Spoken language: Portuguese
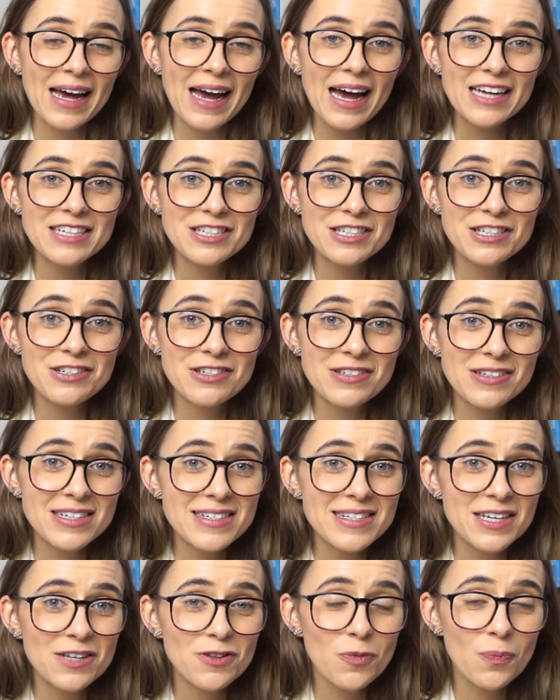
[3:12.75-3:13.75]
a gente está
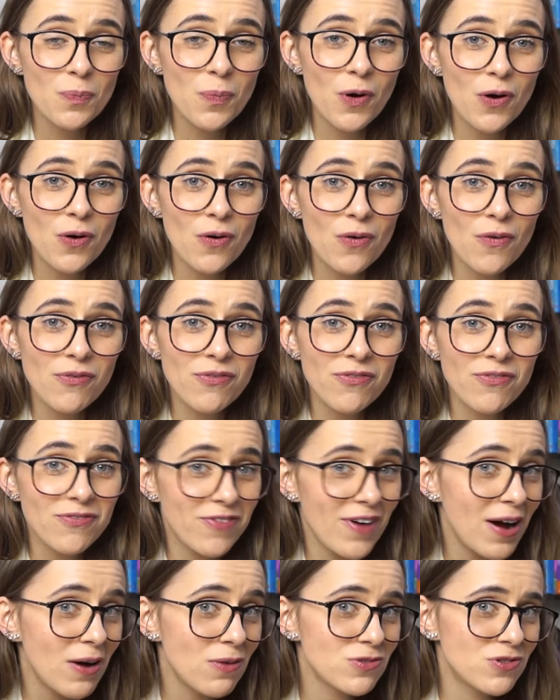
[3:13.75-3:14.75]
sendo um pouco
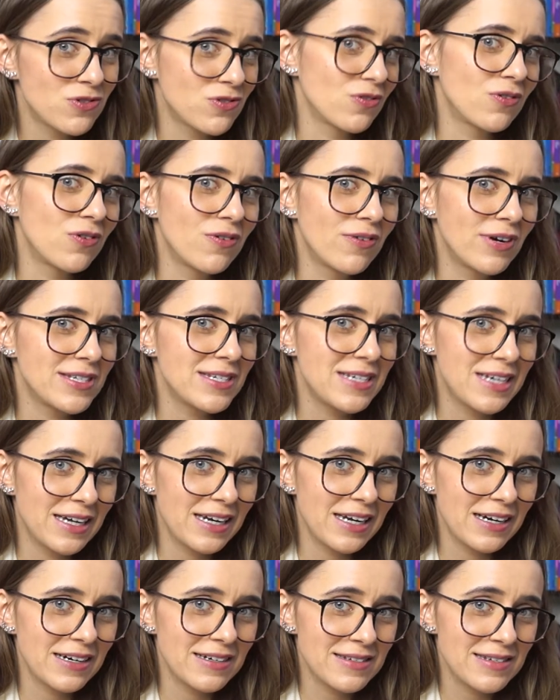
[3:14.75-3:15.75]
falso com as
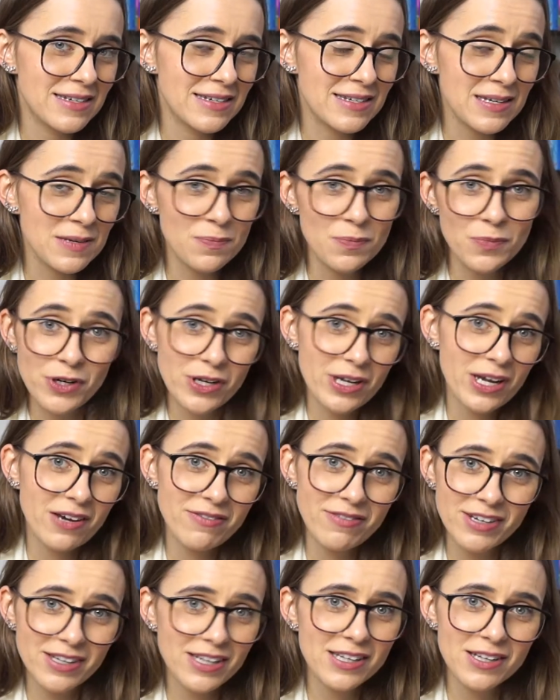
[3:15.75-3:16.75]
crianças, porque a
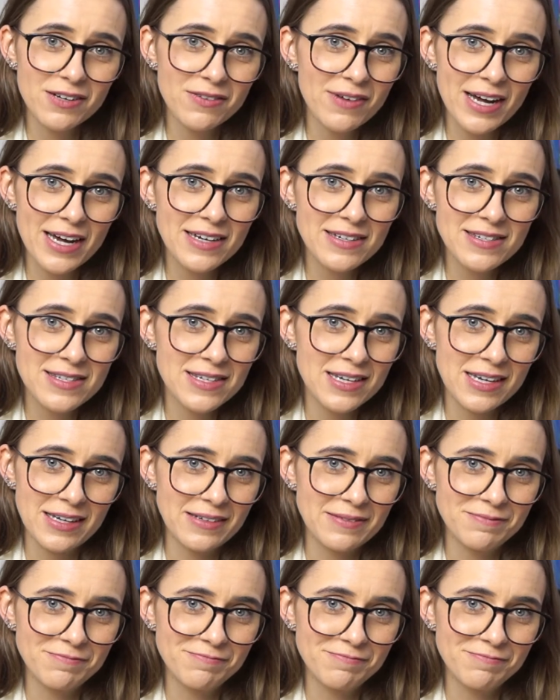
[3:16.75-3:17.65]
vida não é assim.